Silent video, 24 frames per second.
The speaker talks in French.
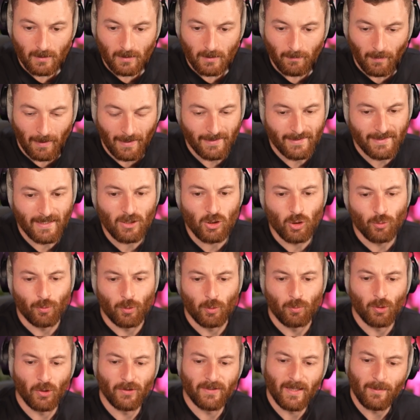Ah si, tu peux
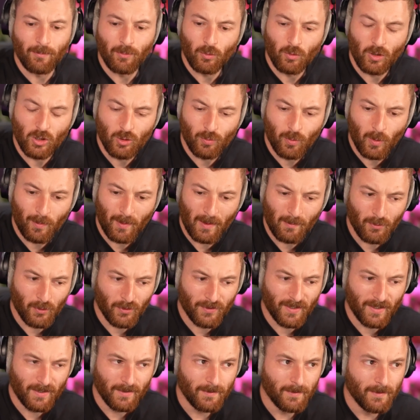le planter, pourquoi tu peux pas le
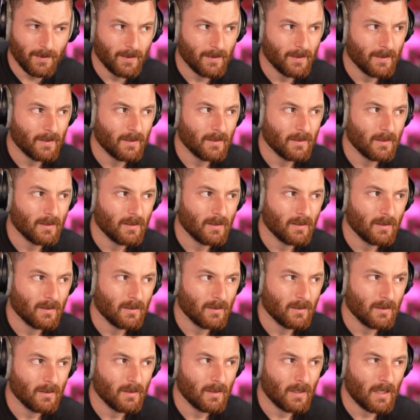planter
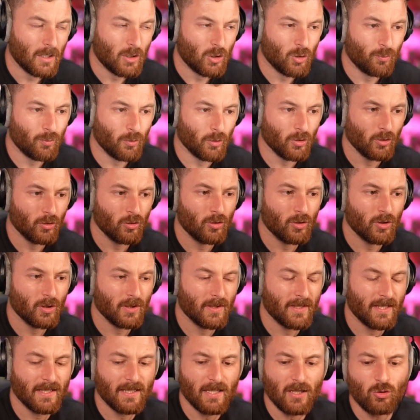Et tu peux... Si,
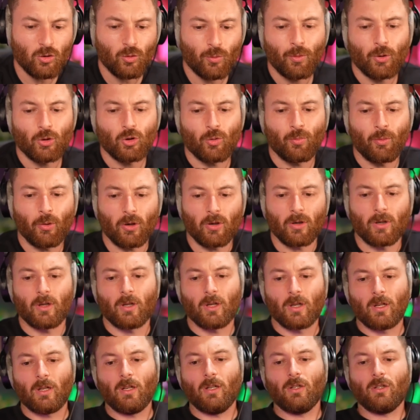si, tu peux, tu peux
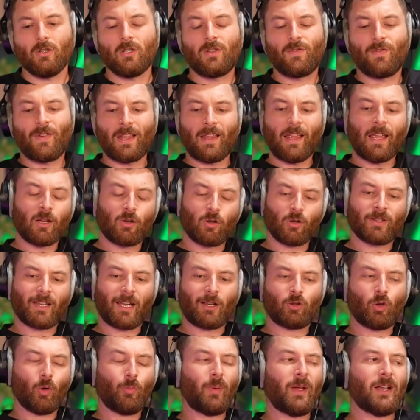viennent avec le
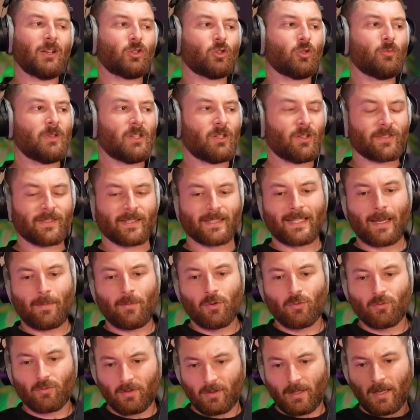tractopelle, tu le mets dans un
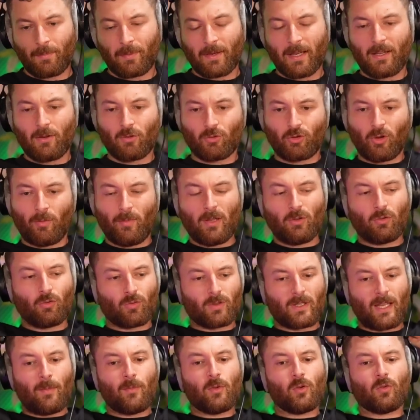camion, et après on t'emmène ton
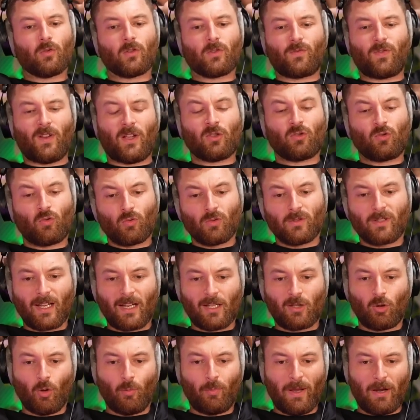camion, on te fait un trou de
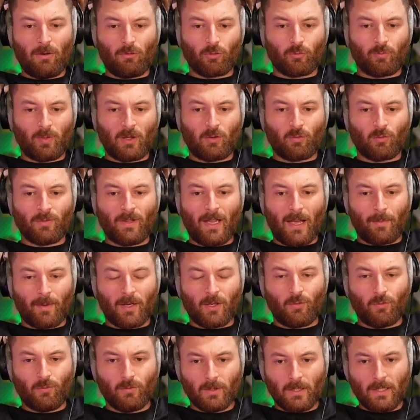tractopelle, on te met ton arbre et
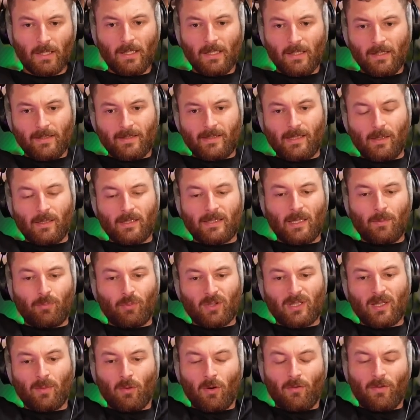tout. C'est
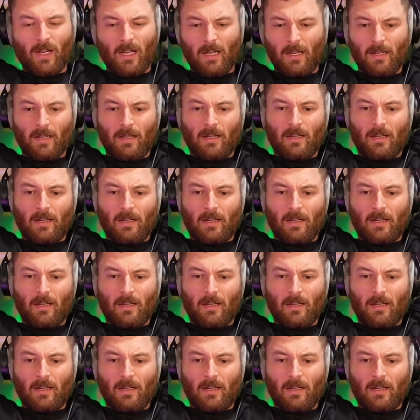possible en vrai.